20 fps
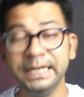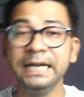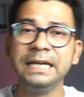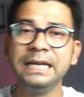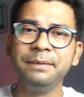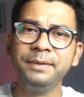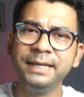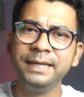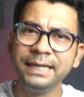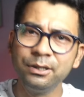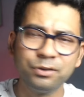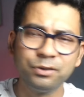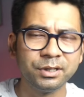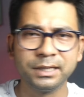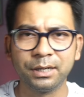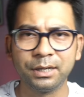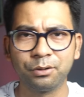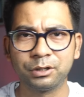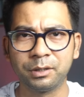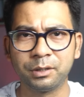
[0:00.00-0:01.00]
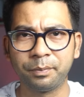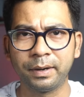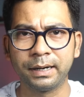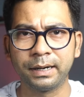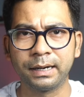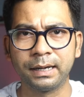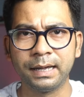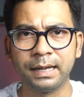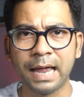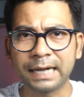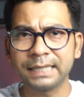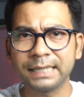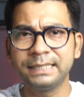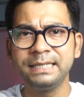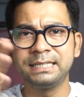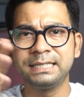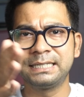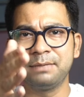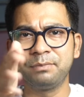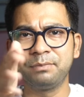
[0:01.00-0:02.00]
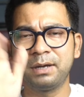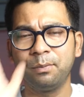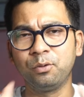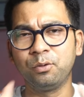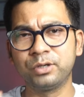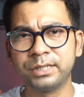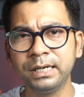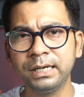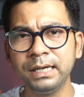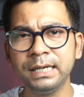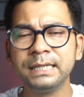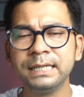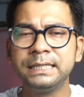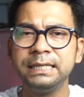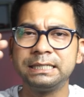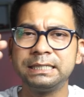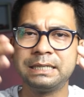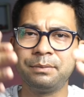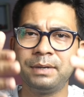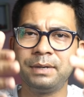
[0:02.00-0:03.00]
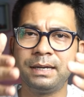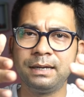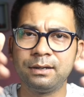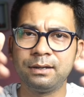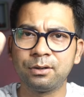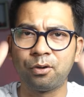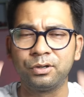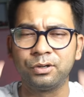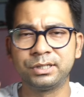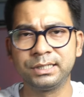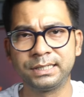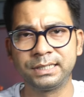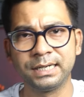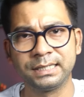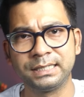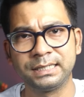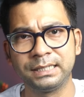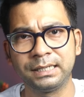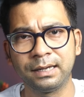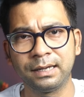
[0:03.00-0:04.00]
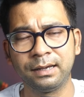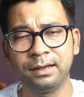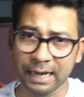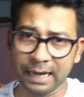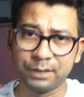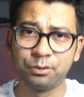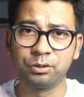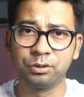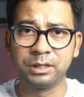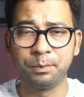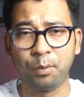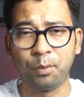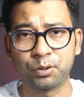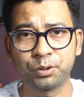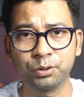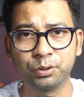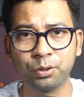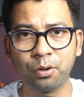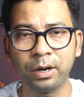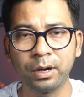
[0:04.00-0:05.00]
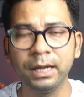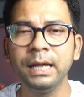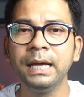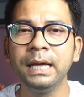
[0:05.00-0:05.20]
ক্রিয়েটিভিটি কিছু চিন্তা করতে পারে না একটা সিস্টেমকে বোঝে সিস্টেমে কনসিস্টেন্সিটা কাজ করতে পছন্দ করে